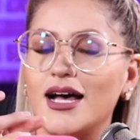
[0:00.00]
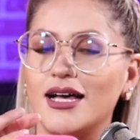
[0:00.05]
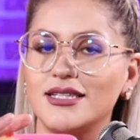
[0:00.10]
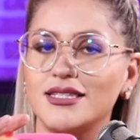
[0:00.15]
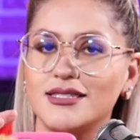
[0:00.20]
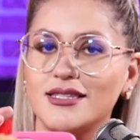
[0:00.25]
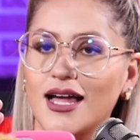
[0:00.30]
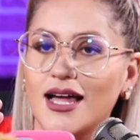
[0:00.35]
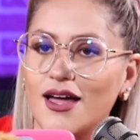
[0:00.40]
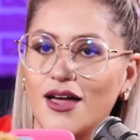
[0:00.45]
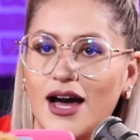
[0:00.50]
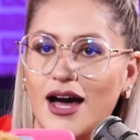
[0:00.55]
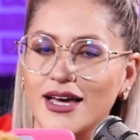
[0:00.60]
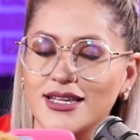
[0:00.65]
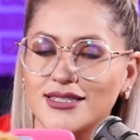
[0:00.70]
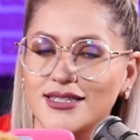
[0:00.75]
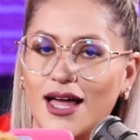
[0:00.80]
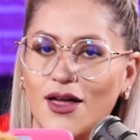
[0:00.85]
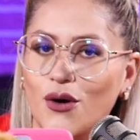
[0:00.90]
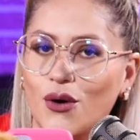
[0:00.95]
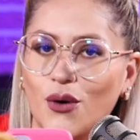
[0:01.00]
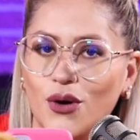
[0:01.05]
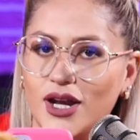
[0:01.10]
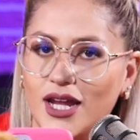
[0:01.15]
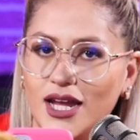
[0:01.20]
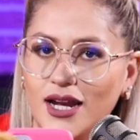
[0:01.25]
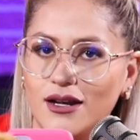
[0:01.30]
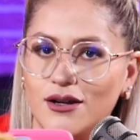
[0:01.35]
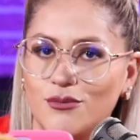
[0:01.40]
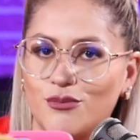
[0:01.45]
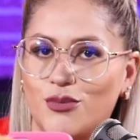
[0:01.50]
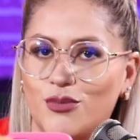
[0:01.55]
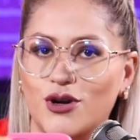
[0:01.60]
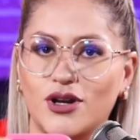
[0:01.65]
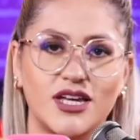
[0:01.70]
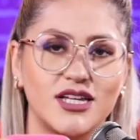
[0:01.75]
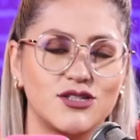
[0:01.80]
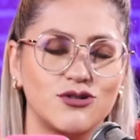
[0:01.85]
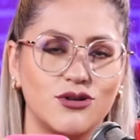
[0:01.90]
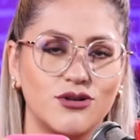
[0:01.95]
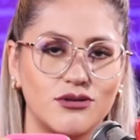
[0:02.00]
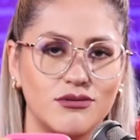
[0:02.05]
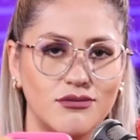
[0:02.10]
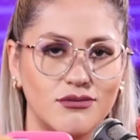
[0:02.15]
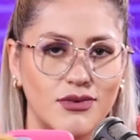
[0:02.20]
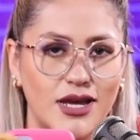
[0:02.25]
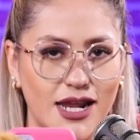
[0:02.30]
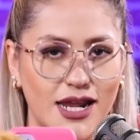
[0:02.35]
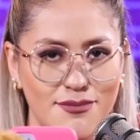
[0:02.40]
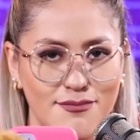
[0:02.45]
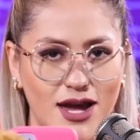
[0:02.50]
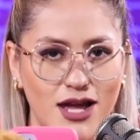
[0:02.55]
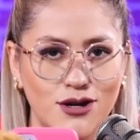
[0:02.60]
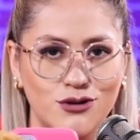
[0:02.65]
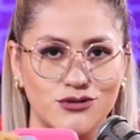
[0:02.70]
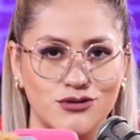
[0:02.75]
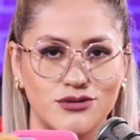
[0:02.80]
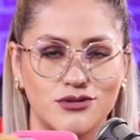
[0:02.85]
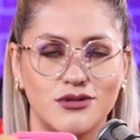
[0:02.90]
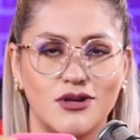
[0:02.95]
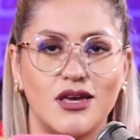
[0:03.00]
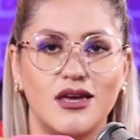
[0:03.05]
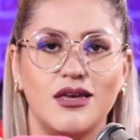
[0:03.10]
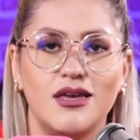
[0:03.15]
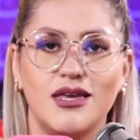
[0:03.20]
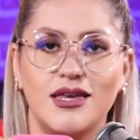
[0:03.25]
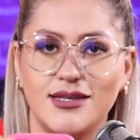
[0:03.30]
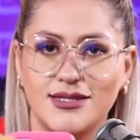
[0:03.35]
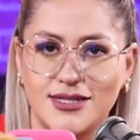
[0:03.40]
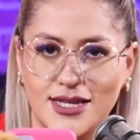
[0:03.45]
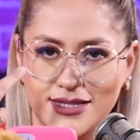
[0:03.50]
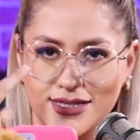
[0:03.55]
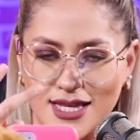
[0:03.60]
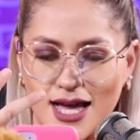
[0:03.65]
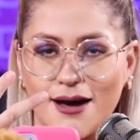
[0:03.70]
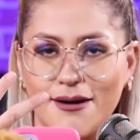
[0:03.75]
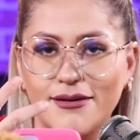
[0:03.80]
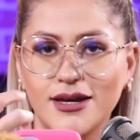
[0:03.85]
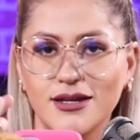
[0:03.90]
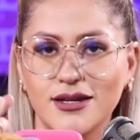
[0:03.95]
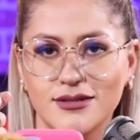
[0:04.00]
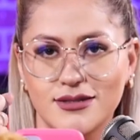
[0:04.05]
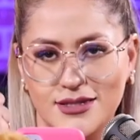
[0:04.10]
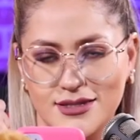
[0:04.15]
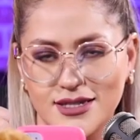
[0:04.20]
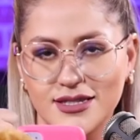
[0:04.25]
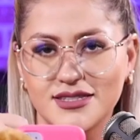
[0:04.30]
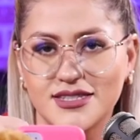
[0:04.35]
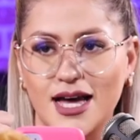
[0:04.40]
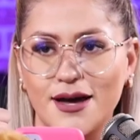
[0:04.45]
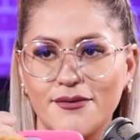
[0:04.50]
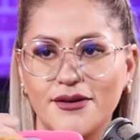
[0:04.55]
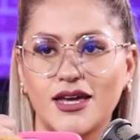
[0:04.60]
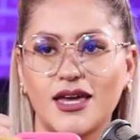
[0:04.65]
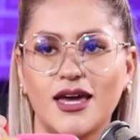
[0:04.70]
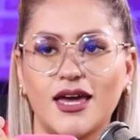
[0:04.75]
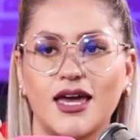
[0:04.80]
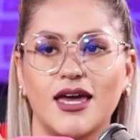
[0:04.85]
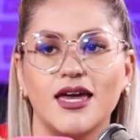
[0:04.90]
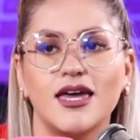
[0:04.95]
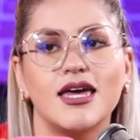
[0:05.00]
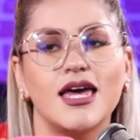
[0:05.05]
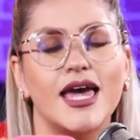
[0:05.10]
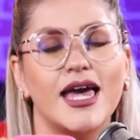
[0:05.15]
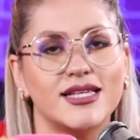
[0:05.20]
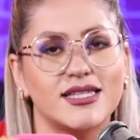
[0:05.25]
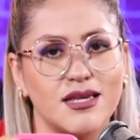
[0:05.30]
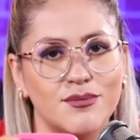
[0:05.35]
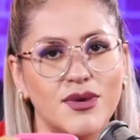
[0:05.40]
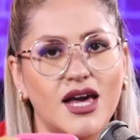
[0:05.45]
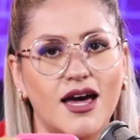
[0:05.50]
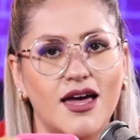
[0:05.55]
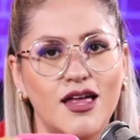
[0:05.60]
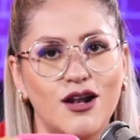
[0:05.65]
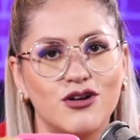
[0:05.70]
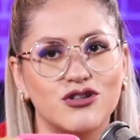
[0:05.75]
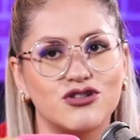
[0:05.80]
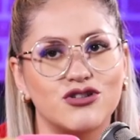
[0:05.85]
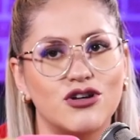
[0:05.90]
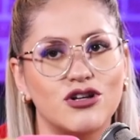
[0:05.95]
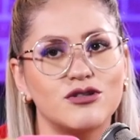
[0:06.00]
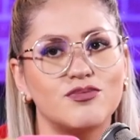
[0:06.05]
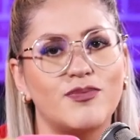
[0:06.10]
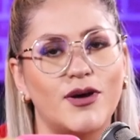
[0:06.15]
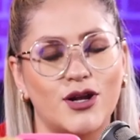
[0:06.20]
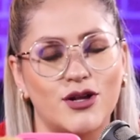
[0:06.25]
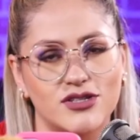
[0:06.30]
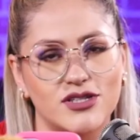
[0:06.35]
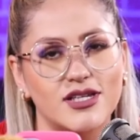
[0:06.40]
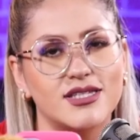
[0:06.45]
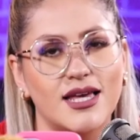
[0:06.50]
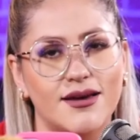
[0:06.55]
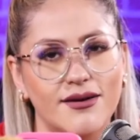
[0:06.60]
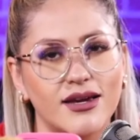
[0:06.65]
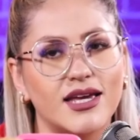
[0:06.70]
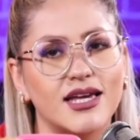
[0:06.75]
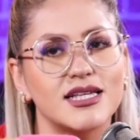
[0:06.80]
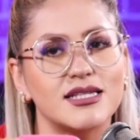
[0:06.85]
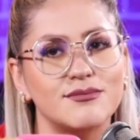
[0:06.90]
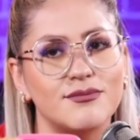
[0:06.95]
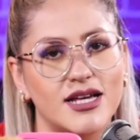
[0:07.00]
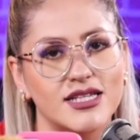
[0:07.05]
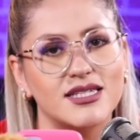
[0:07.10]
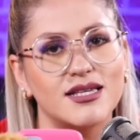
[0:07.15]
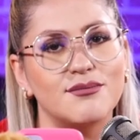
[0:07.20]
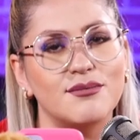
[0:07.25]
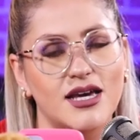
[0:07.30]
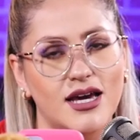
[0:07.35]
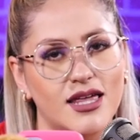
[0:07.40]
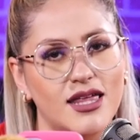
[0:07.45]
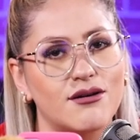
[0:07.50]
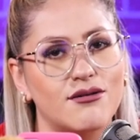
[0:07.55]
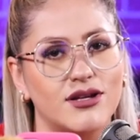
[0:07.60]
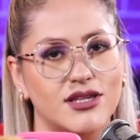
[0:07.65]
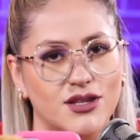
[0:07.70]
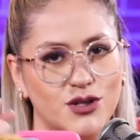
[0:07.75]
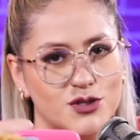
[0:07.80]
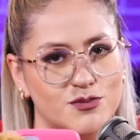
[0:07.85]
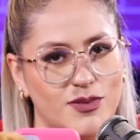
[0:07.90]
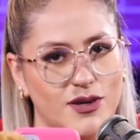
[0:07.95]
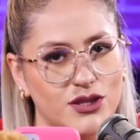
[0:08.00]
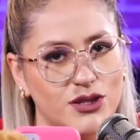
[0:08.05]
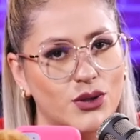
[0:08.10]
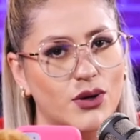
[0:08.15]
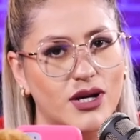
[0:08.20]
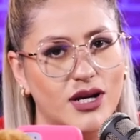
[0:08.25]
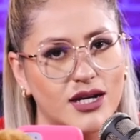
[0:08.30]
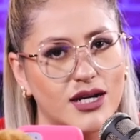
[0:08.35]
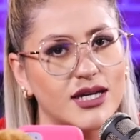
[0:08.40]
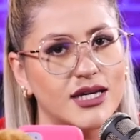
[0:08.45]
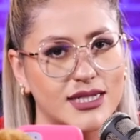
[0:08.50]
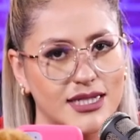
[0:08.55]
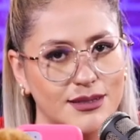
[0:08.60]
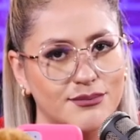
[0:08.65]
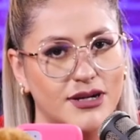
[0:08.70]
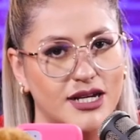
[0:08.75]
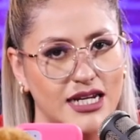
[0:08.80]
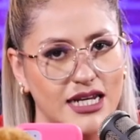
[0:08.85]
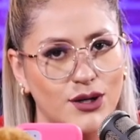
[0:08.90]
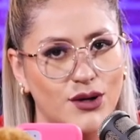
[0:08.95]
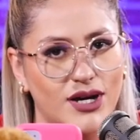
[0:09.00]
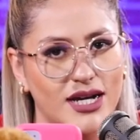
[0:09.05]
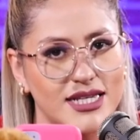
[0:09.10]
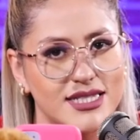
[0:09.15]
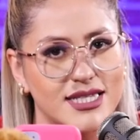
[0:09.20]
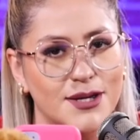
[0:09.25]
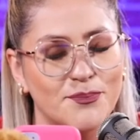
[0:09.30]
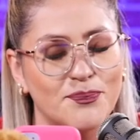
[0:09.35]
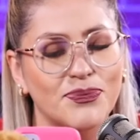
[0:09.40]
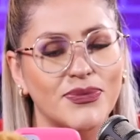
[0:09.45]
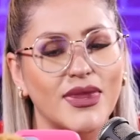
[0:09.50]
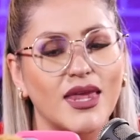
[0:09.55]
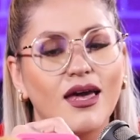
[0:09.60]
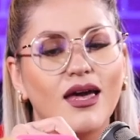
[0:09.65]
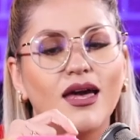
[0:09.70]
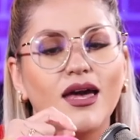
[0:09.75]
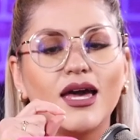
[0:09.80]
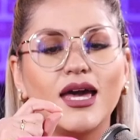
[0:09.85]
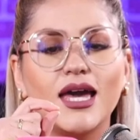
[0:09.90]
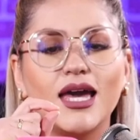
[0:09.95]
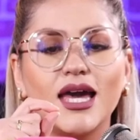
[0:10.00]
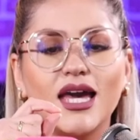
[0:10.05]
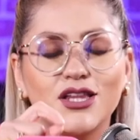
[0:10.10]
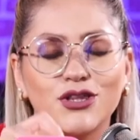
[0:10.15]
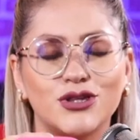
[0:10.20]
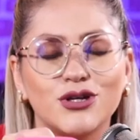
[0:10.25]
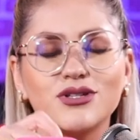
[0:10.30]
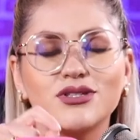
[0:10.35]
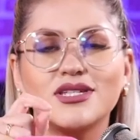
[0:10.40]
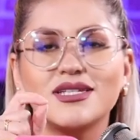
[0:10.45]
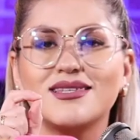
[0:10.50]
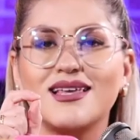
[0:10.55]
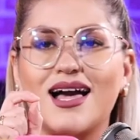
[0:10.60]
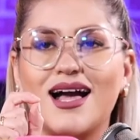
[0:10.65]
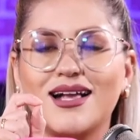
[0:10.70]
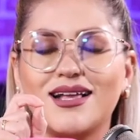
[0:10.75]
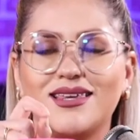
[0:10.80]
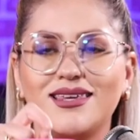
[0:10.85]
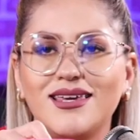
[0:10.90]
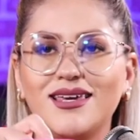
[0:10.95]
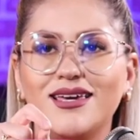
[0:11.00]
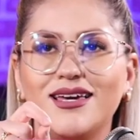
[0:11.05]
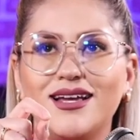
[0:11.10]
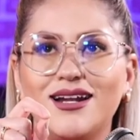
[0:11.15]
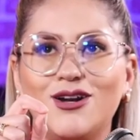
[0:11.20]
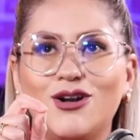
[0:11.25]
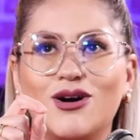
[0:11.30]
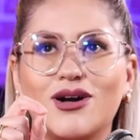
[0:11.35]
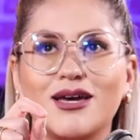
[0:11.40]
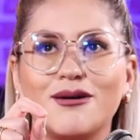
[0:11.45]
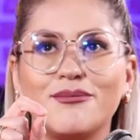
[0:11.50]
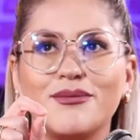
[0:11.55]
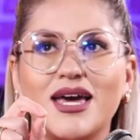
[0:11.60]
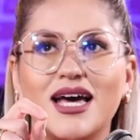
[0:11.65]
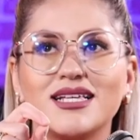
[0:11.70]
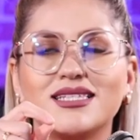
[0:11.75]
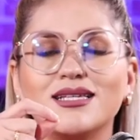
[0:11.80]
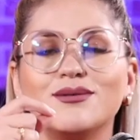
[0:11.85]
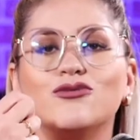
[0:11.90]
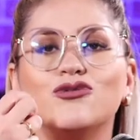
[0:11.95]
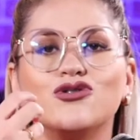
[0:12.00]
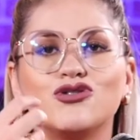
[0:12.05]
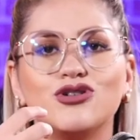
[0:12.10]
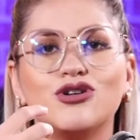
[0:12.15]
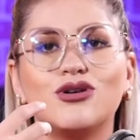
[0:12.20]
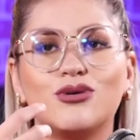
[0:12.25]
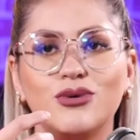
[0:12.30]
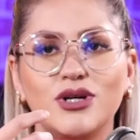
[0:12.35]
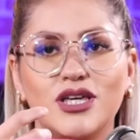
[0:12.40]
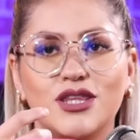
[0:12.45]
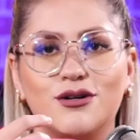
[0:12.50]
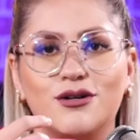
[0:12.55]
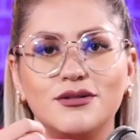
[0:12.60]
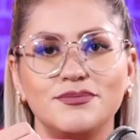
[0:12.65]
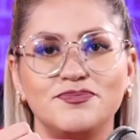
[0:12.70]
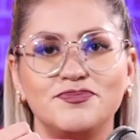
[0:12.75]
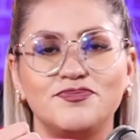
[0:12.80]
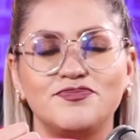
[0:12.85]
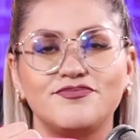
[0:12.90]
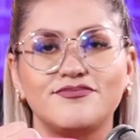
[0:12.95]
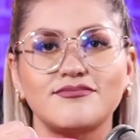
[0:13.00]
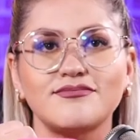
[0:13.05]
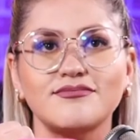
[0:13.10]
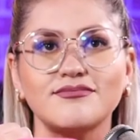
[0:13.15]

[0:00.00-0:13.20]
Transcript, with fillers: hasta, ha estado con él porque son hermanos. Y se sabe, sí sabe que es amiga de los dos, pero se sabe que es más amiga de Juan de Dios Pantoja que de Kimberly Loaiza. Entonces, aquí lo que me hace mucho ruido